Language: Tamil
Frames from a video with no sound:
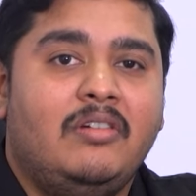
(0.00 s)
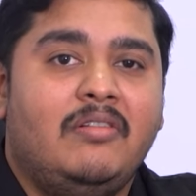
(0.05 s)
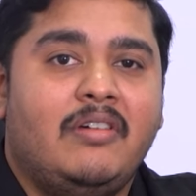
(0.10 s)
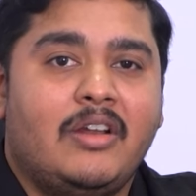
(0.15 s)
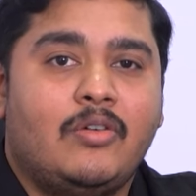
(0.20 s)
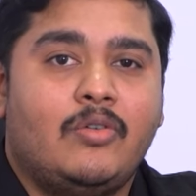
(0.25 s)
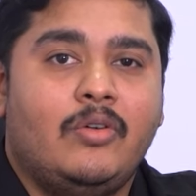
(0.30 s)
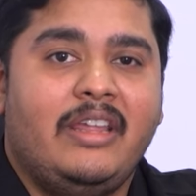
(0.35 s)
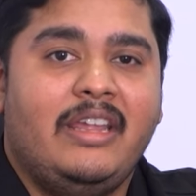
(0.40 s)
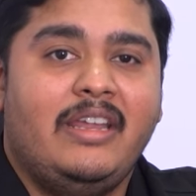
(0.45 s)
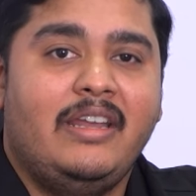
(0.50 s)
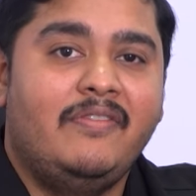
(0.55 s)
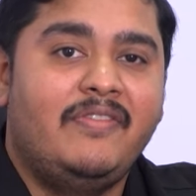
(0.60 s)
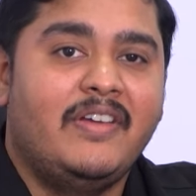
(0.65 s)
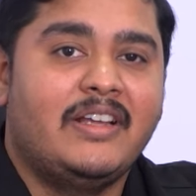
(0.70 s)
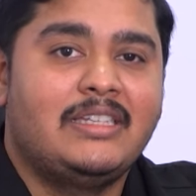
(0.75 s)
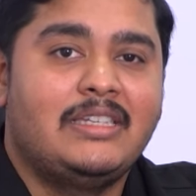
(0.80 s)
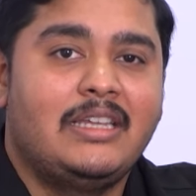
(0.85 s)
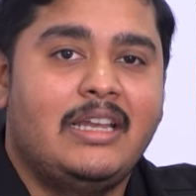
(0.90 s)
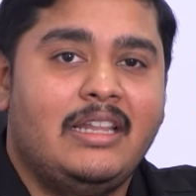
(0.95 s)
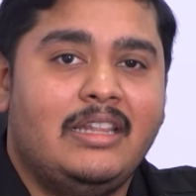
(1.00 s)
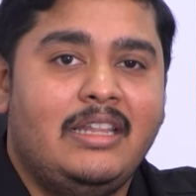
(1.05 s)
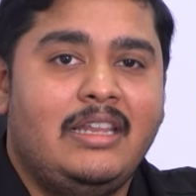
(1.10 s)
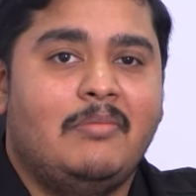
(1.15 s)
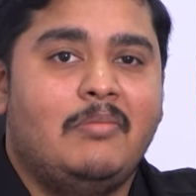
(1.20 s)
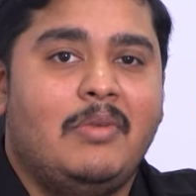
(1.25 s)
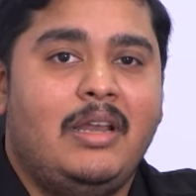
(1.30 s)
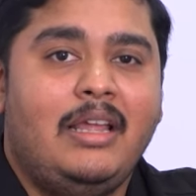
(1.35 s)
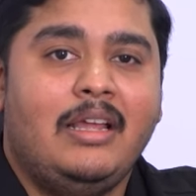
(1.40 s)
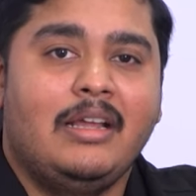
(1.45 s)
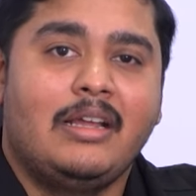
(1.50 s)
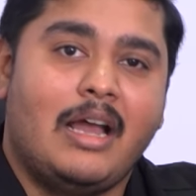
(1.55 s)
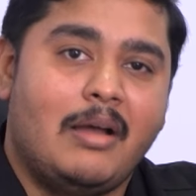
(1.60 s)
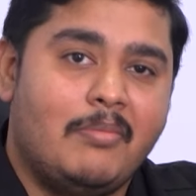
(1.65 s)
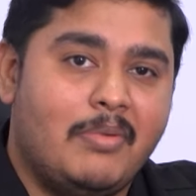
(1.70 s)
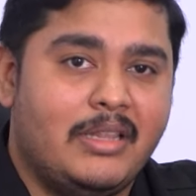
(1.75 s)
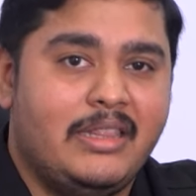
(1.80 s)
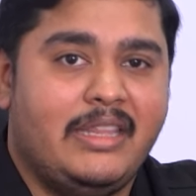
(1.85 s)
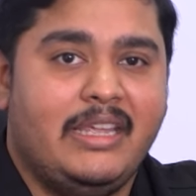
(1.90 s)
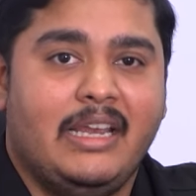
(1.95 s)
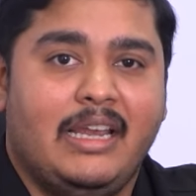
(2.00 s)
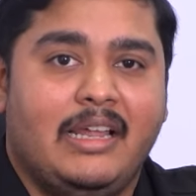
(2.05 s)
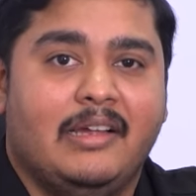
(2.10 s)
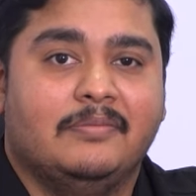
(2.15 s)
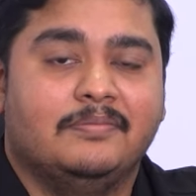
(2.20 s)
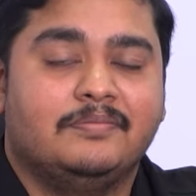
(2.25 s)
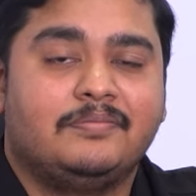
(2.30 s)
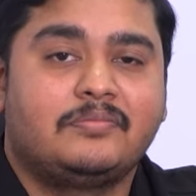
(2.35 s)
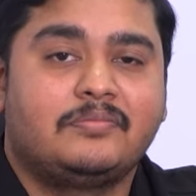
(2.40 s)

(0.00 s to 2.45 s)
வரக்கூடிய இன்ஃபெக்ஷன்லேருந்து நம்மளை காப்பாற்றிக்கலாம்